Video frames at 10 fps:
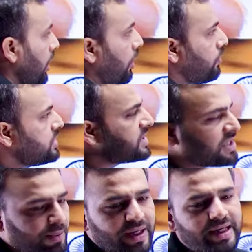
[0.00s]
उन
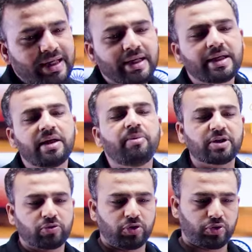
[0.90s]
सभी की
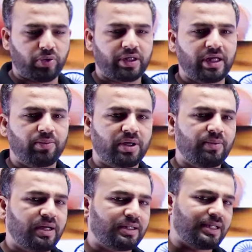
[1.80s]
कीमत को जोड़ के हम क्या
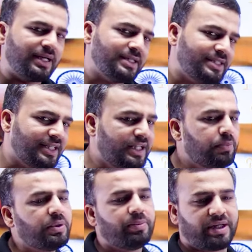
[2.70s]
बनाते हैं
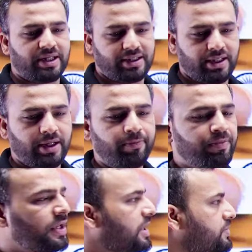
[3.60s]
जीडीपी बनाते हैं
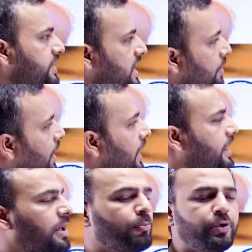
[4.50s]
इसमें चाहे बाहरी
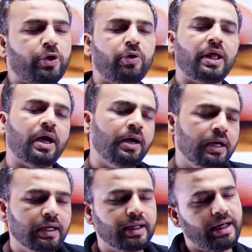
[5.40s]
कंपनी हो या
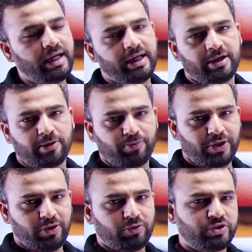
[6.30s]
इंडियन
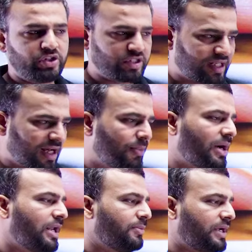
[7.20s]
कंपनी हो जितना
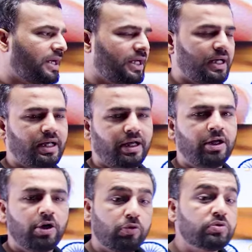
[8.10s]
माल बनाया है
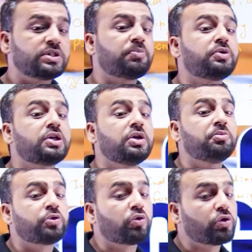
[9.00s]
उन सब की
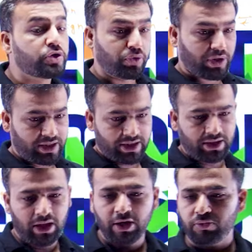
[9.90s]
कीमतों को जोड़ा
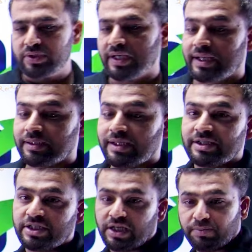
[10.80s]
जाता है उसे कहते हैं
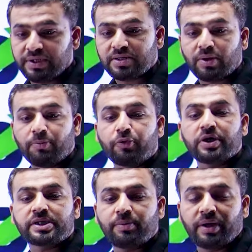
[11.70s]
जीडीपी इसका मतलब
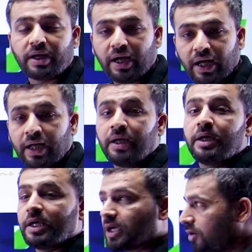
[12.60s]
प्रोडक्शन बढ़ रहा है
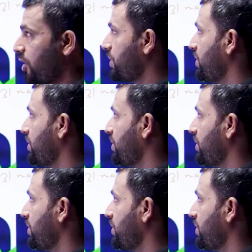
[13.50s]
इकोनॉमी